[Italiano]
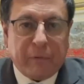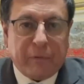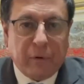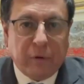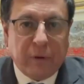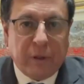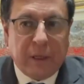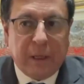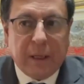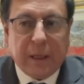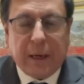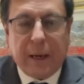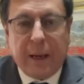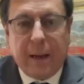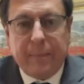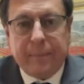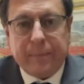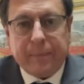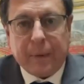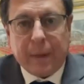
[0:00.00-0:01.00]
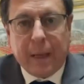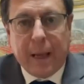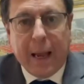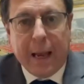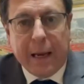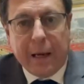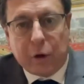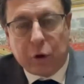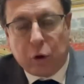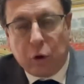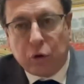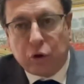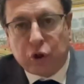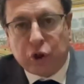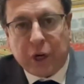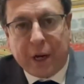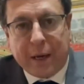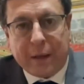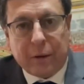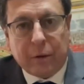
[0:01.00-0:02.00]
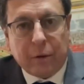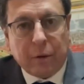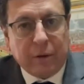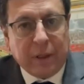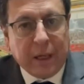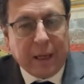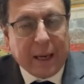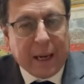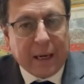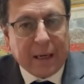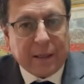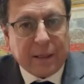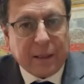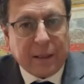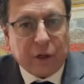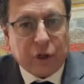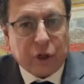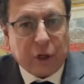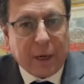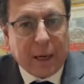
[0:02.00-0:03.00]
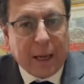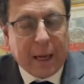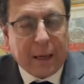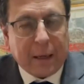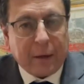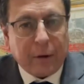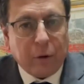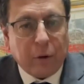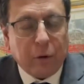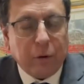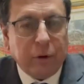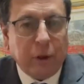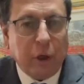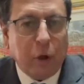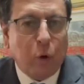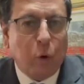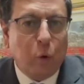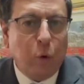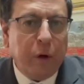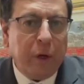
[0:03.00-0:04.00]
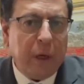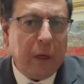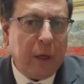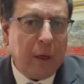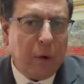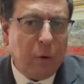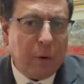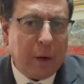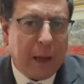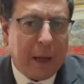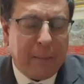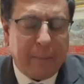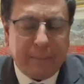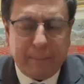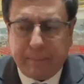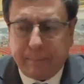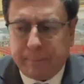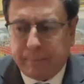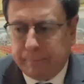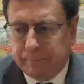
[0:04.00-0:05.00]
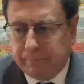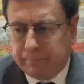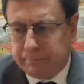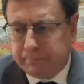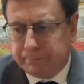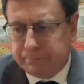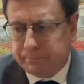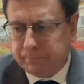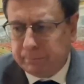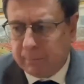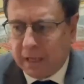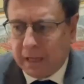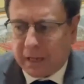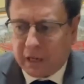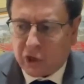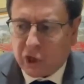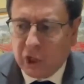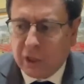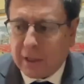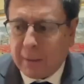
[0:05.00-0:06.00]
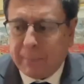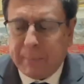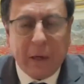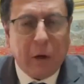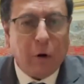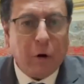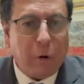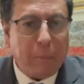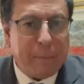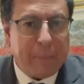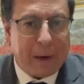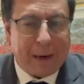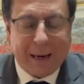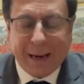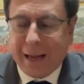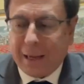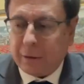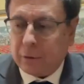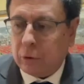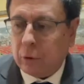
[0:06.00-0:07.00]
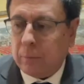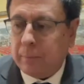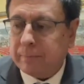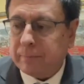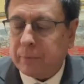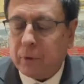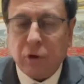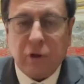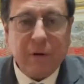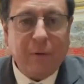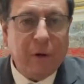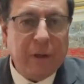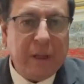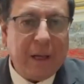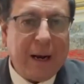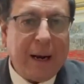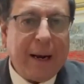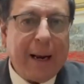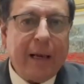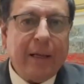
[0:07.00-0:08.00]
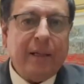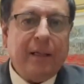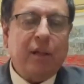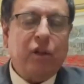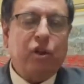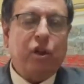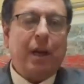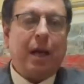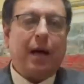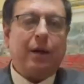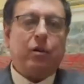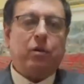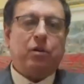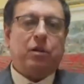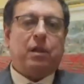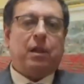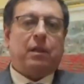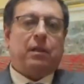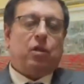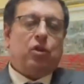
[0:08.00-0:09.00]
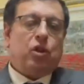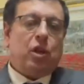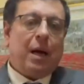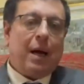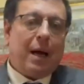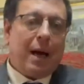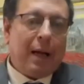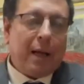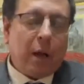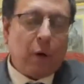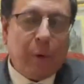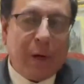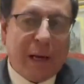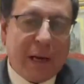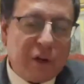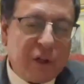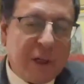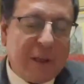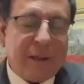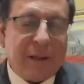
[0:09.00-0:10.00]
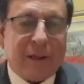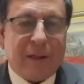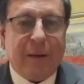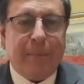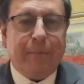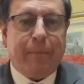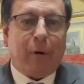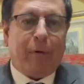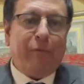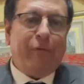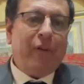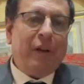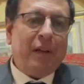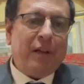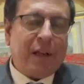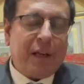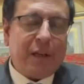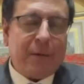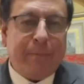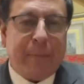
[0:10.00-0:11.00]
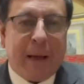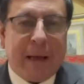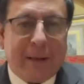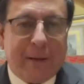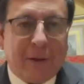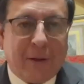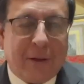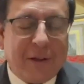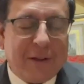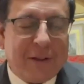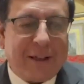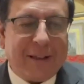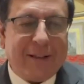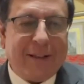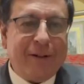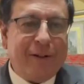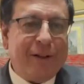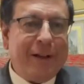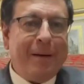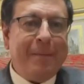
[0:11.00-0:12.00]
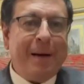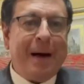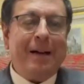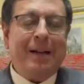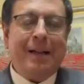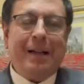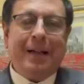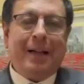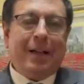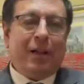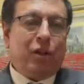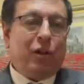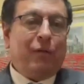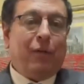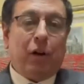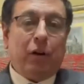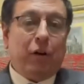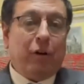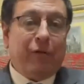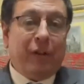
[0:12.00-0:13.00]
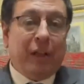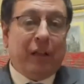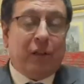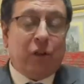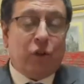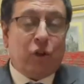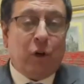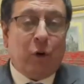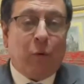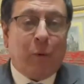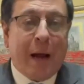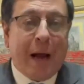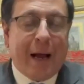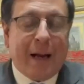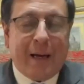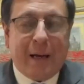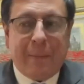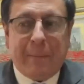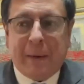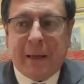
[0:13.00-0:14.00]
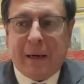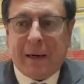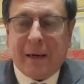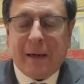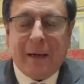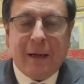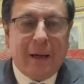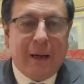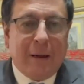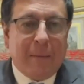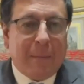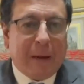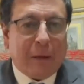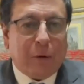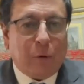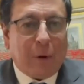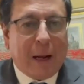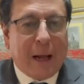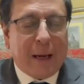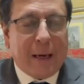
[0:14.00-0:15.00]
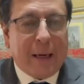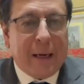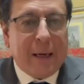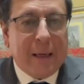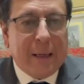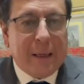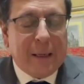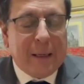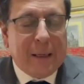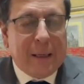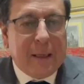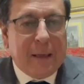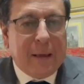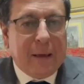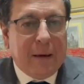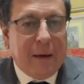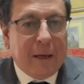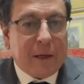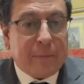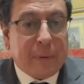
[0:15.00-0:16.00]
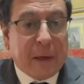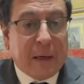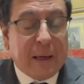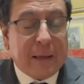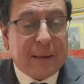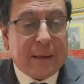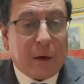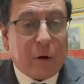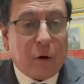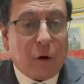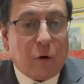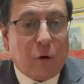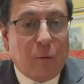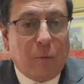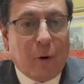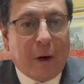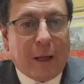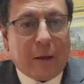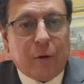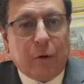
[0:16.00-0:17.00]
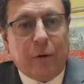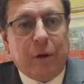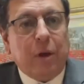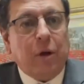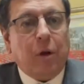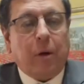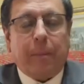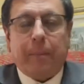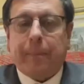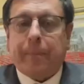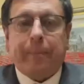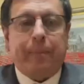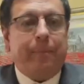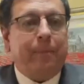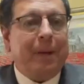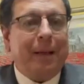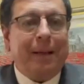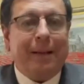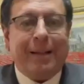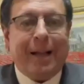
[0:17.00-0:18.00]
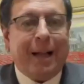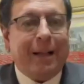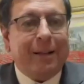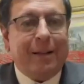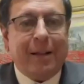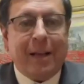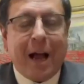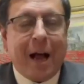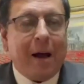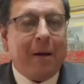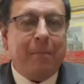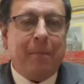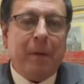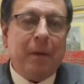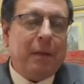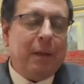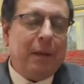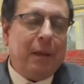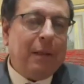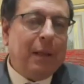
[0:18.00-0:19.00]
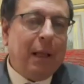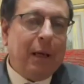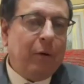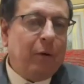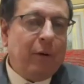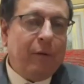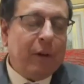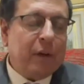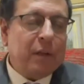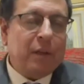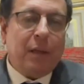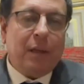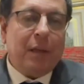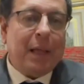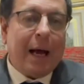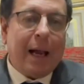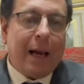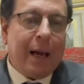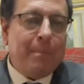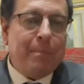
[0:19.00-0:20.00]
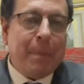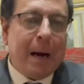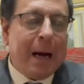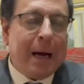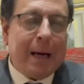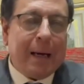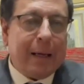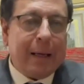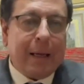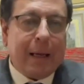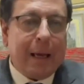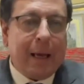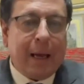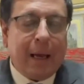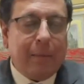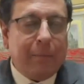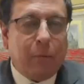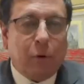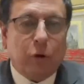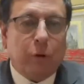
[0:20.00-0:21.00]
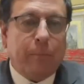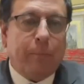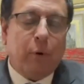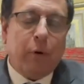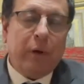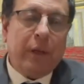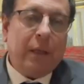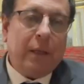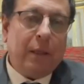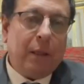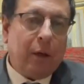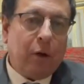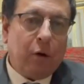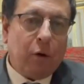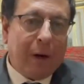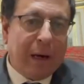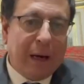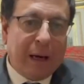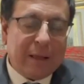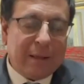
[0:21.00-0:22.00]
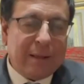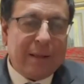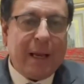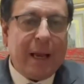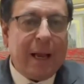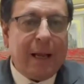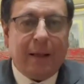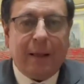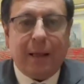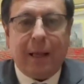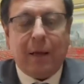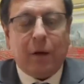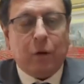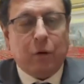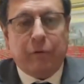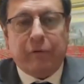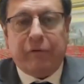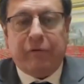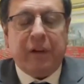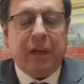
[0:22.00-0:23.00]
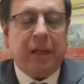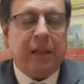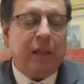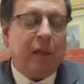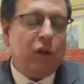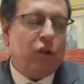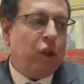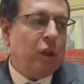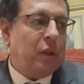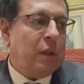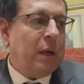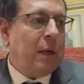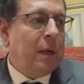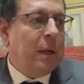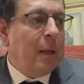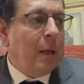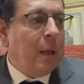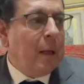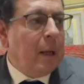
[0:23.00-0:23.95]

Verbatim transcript: approfondire è il concetto di analisi di scenario, di cui in una recente pillola ho parlato. Cosa vuol dire analisi di scenario in strategia? Anche qui la gente si improvvisa esperta di strategia, ma ci vogliono 25 anni per maturare eh, l'esperienza che ho accumulato io in tanti ambiti, dalle università alle banche, al mondo politico, alle aziende, ai confidi, eccetera.